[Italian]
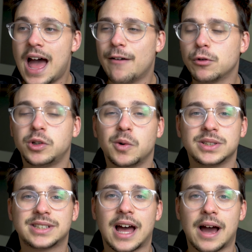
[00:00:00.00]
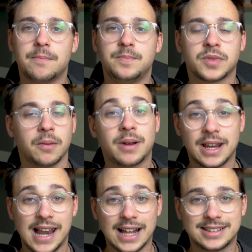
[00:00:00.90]
avuto questa mm,
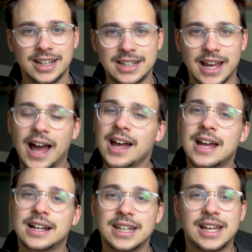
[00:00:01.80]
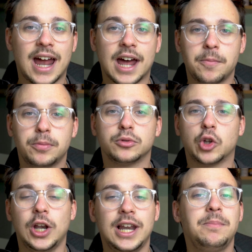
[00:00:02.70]
brillante idea di creare
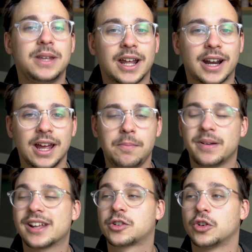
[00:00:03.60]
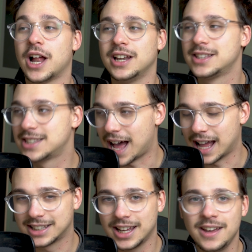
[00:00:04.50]
appunto le birre
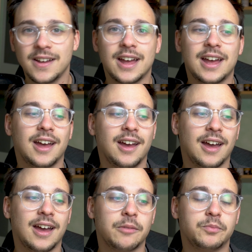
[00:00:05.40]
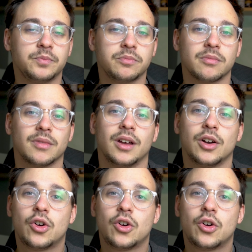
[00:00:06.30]
personalizzate ehm,